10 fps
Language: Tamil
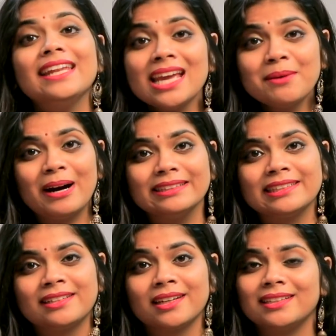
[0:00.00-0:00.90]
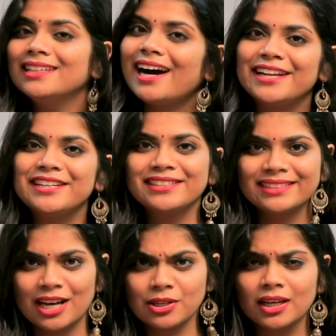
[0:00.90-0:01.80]
நீங்கள் பார்த்துட்டு இருக்கிறது அரியர்
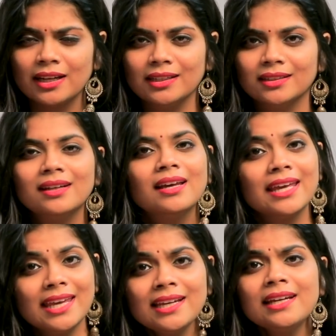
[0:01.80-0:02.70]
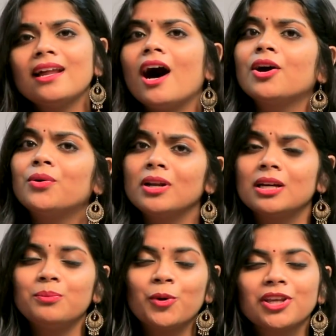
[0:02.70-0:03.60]
இருந்தாலும் கரியர் இங்க நாங்க
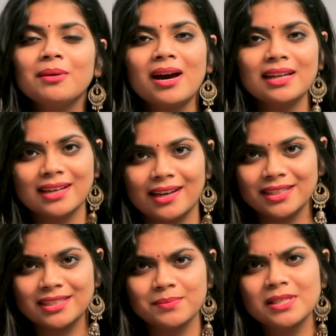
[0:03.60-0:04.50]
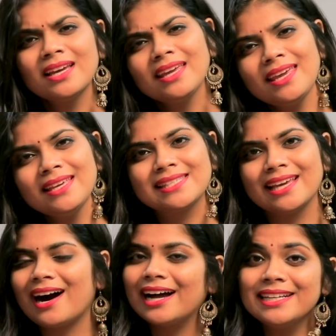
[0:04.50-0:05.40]
உங்களுக்கு முக்கியமான கரியர் டிப்ஸ்
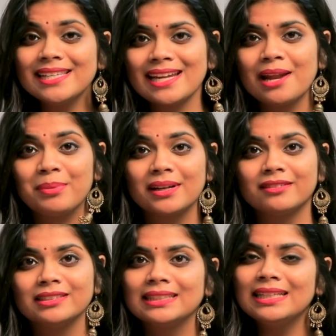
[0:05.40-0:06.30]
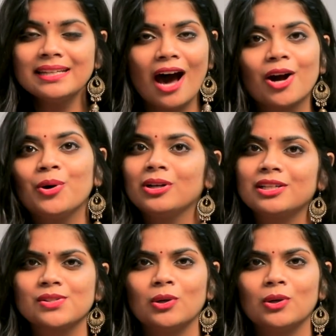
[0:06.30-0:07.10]
ஈஸியா அண்டர்ஸ்டாண்ட் பண்றதுக்கு நாங்க உங்களுக்கு